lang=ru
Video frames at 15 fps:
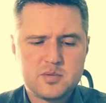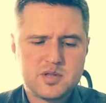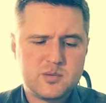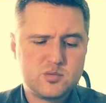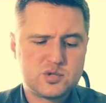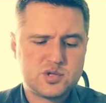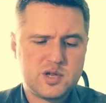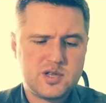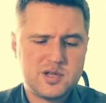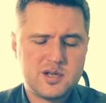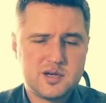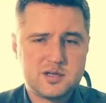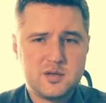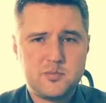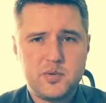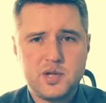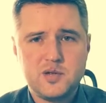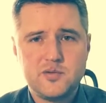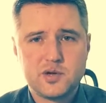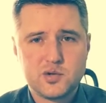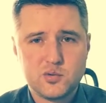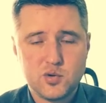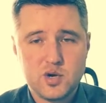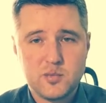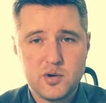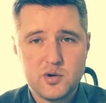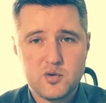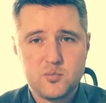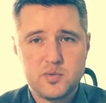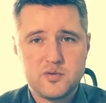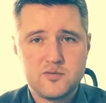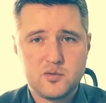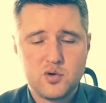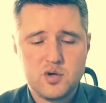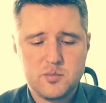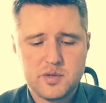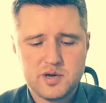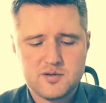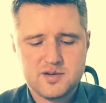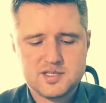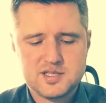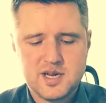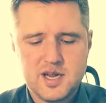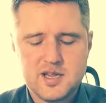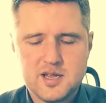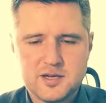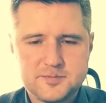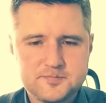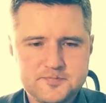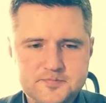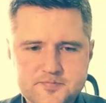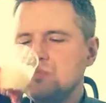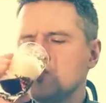потому что они как-то перевернули мое пивное мировоззрение.